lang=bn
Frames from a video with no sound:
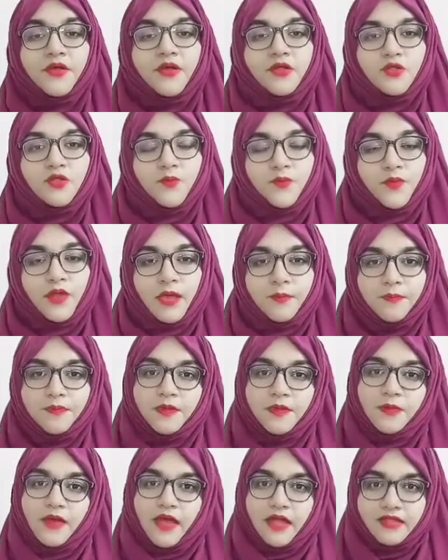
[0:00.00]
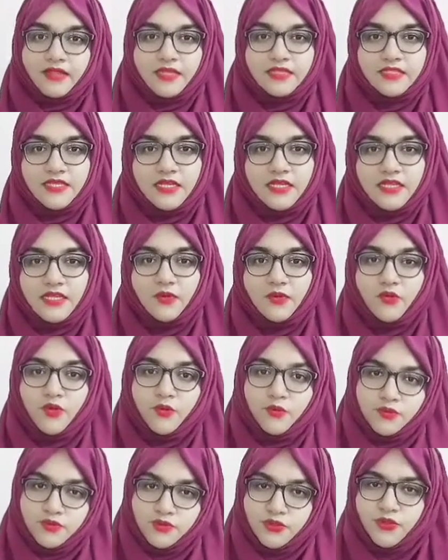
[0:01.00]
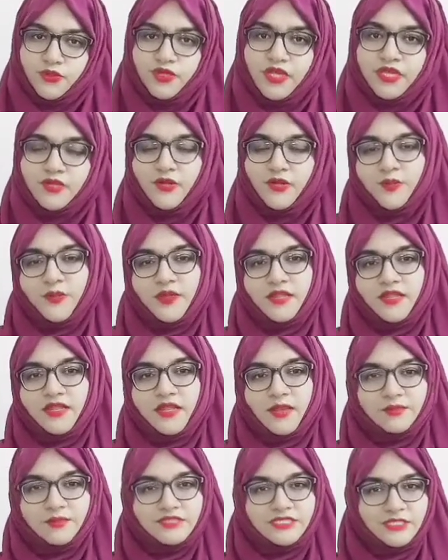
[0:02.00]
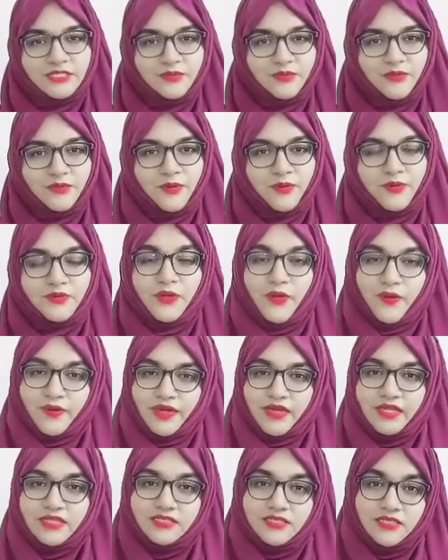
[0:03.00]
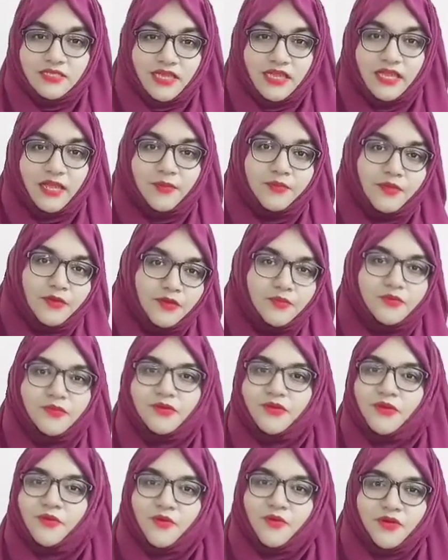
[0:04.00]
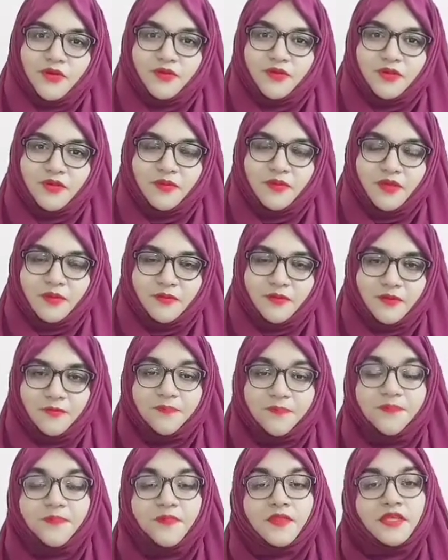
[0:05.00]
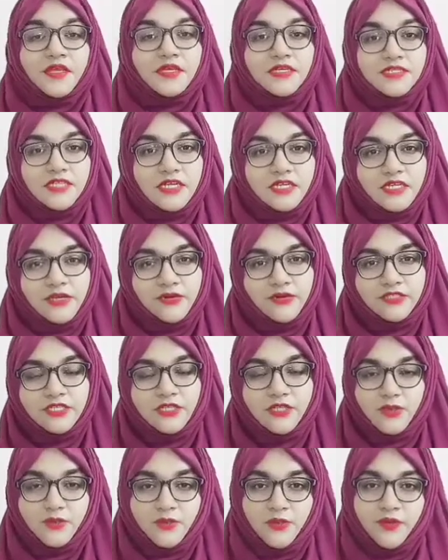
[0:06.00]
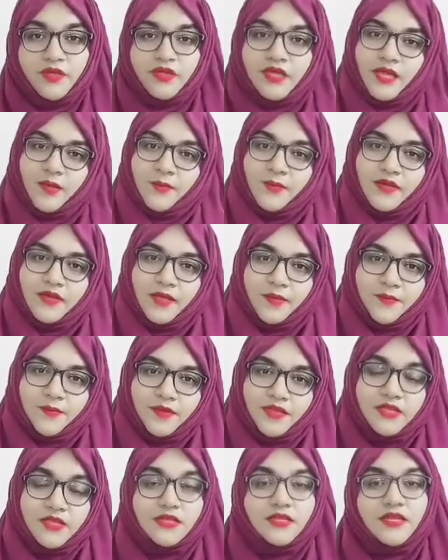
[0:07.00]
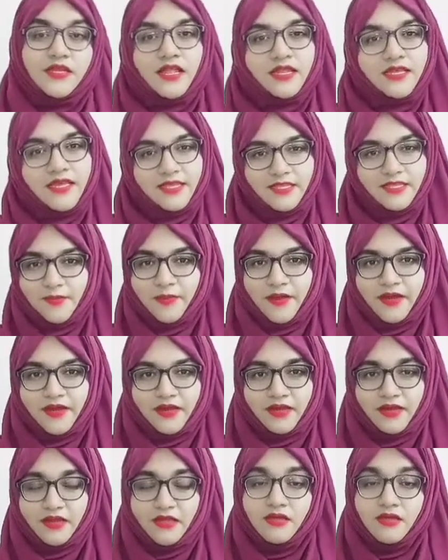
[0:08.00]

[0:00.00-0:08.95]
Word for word: তো আপনি ভাতের সাথে খুব ছোট্ট একটি উপাদান আমি যেটি বলবো তরকারি যেটি খেলে আপনি খুব দ্রুত মোটো হতে পারবেন সেটি হচ্ছে দুপুরে খাবারে আপনি ডাল খেতে পারেন